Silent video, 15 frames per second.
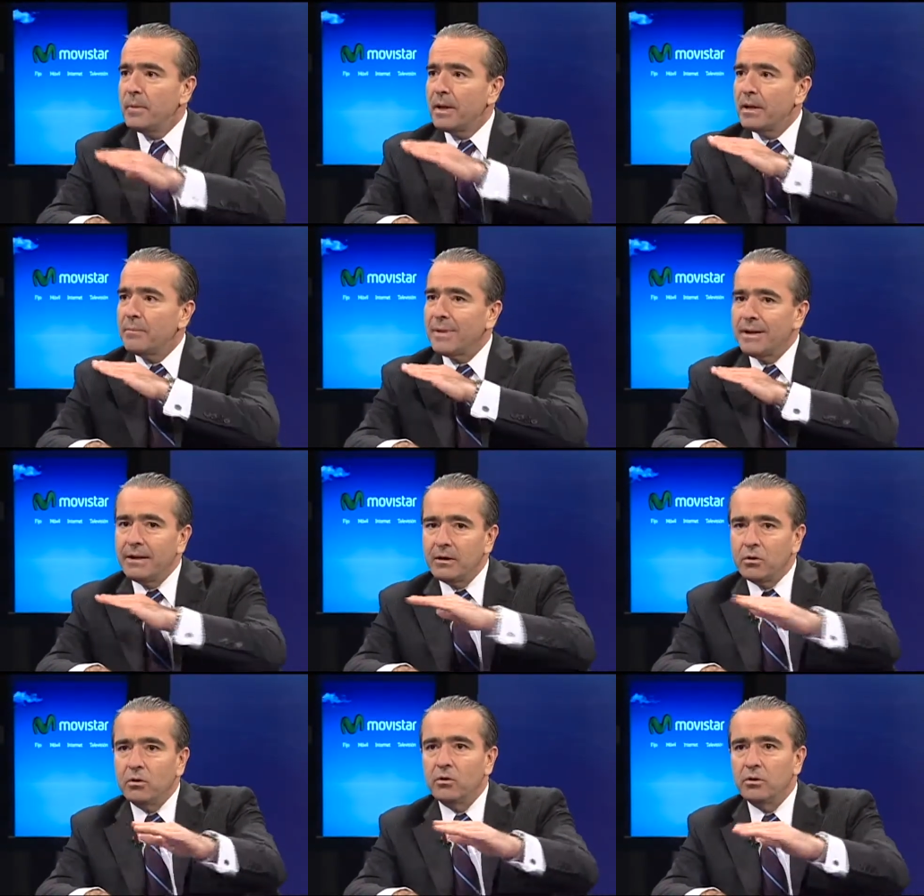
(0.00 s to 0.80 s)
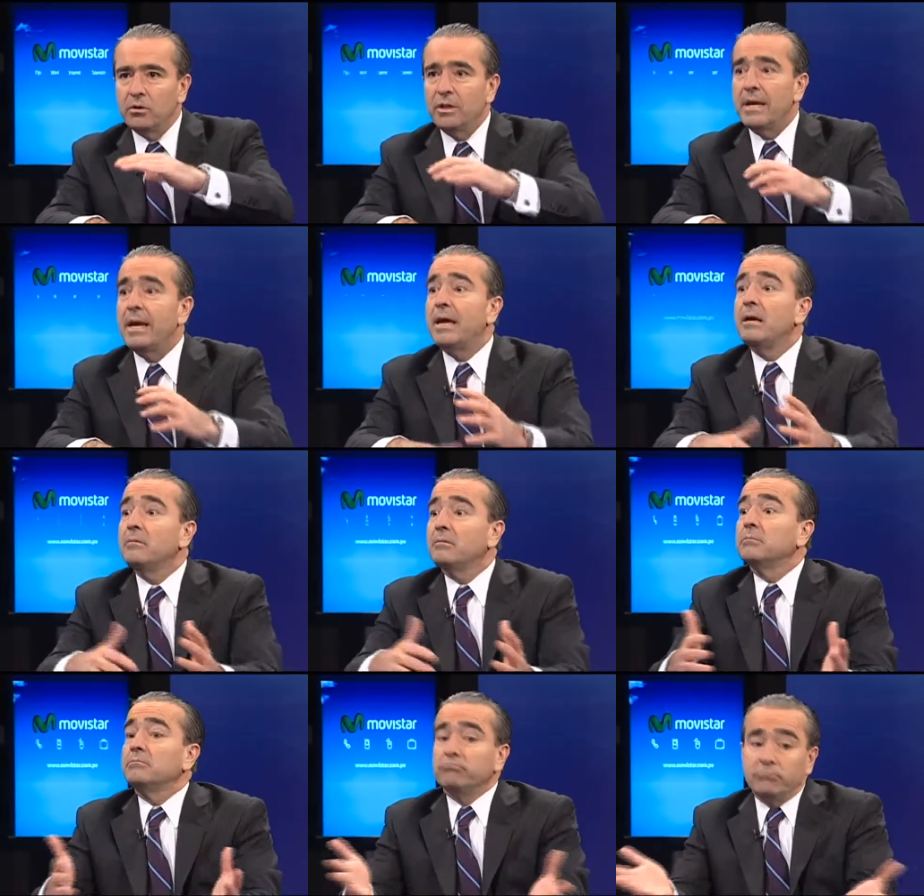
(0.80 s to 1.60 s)
en el manejo de
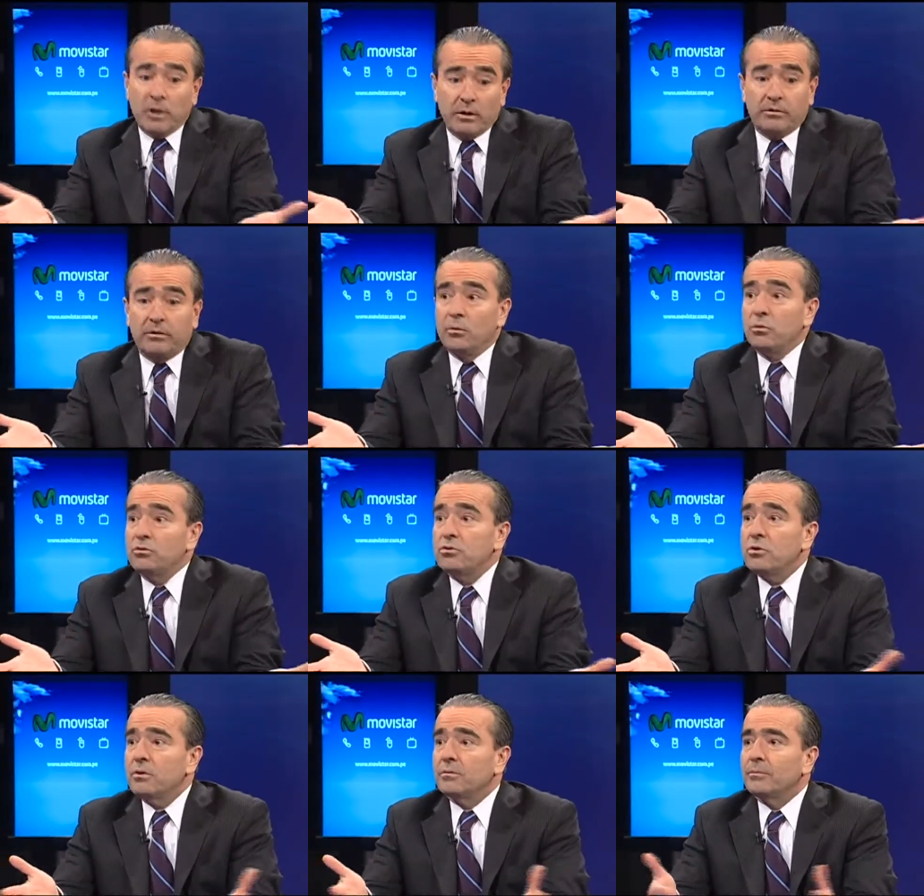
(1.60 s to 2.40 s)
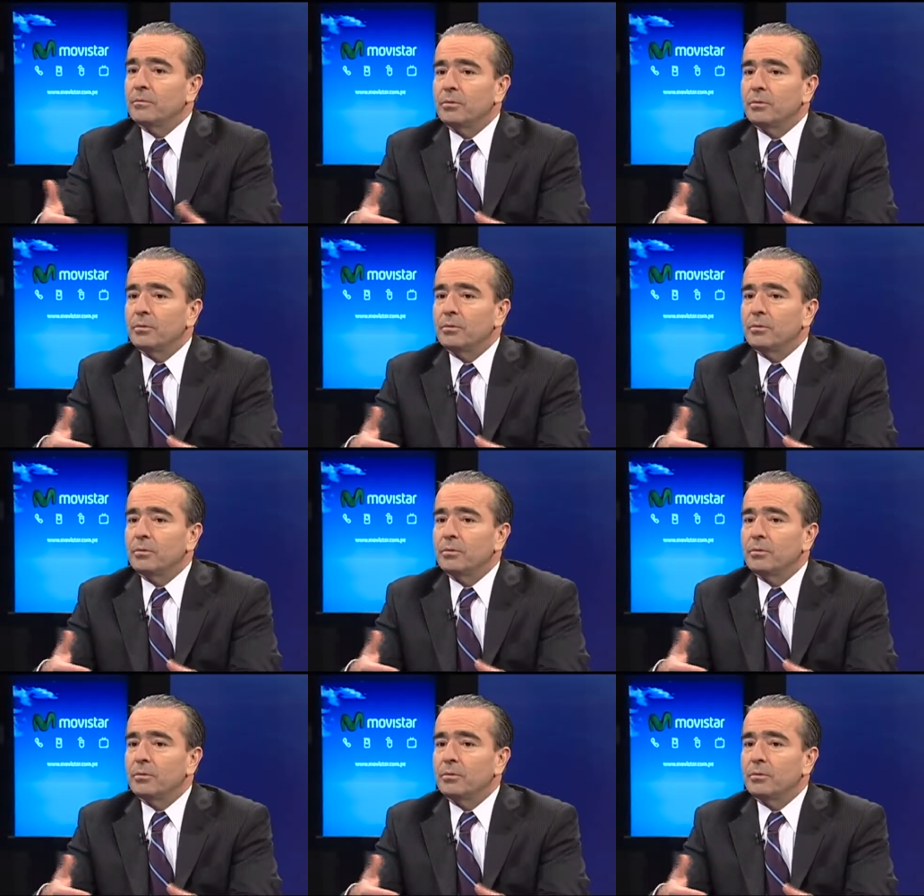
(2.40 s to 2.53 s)
distribución. De, distribución.